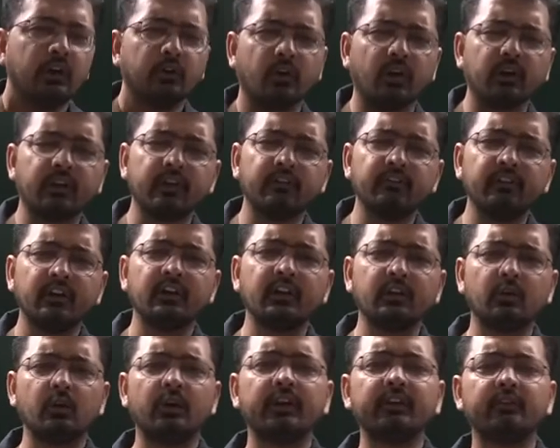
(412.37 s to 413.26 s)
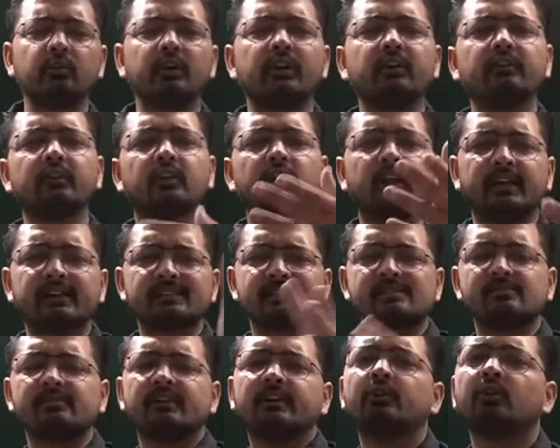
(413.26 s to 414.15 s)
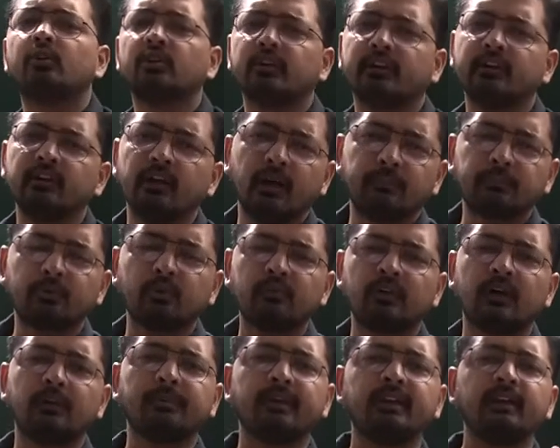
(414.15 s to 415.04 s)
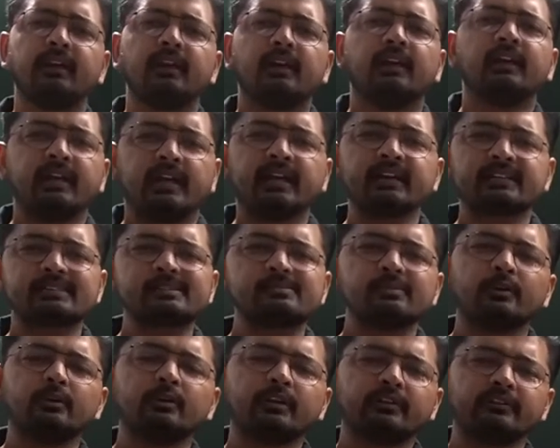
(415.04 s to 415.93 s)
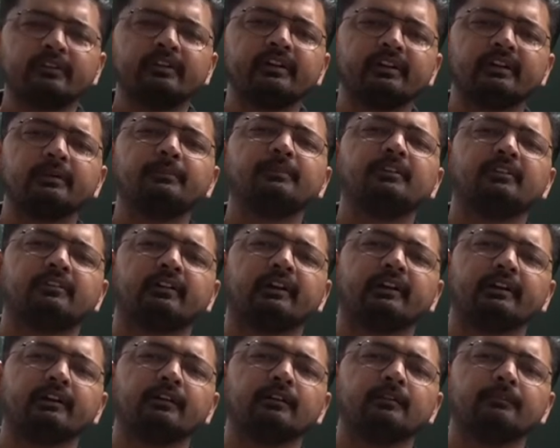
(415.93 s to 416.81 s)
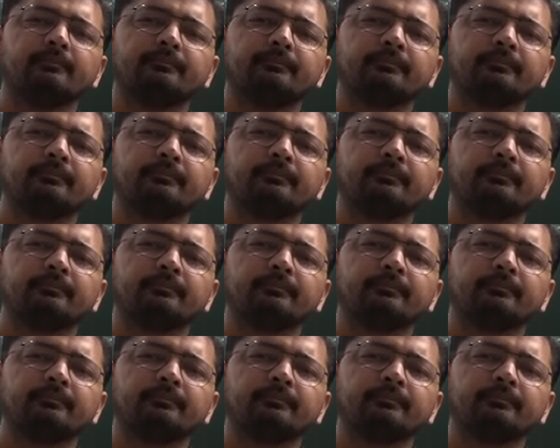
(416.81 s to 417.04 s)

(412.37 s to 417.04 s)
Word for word: तो डेफिनेटली गोइंग टू एंड विद एक्स वैल्यू आपको वहाँ पे एक्स वैल्यू डेफिनेटली मिल जाएगा